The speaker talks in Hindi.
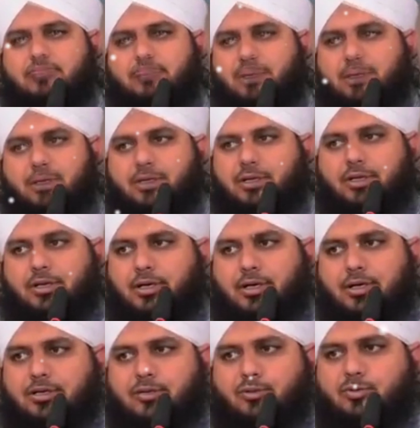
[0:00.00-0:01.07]
मैंने ये नहीं
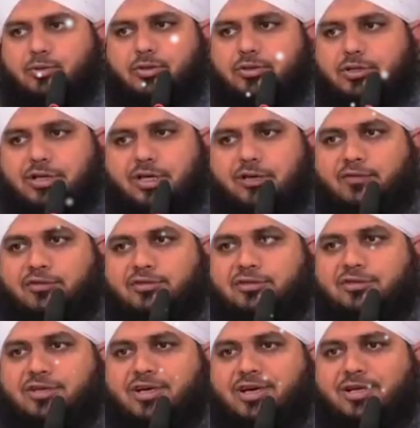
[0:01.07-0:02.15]
कहा कि उसमें से ढाई फीसद
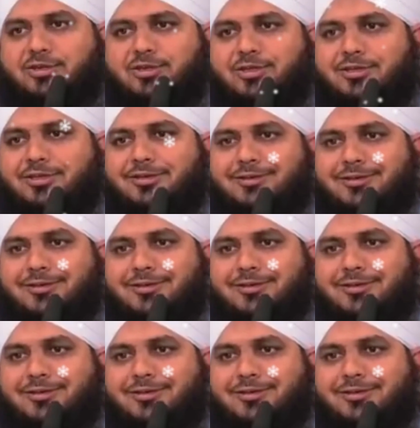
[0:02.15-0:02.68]
जक़ात दी